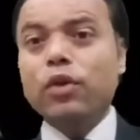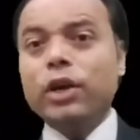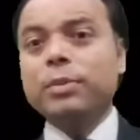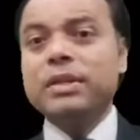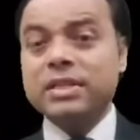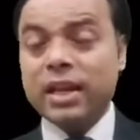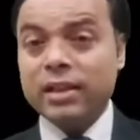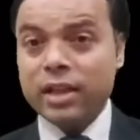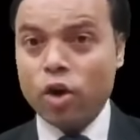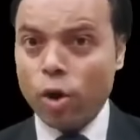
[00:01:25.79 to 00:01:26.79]
वॉलेट भी इसके
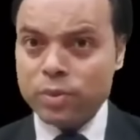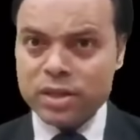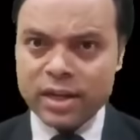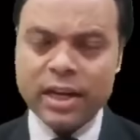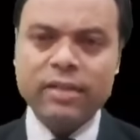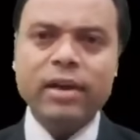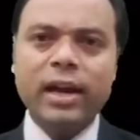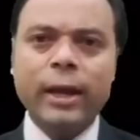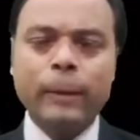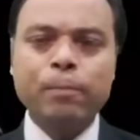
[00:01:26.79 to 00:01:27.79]
अंदर ऑप्शन रहने
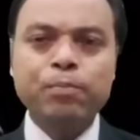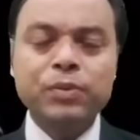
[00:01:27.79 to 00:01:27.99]
वाला है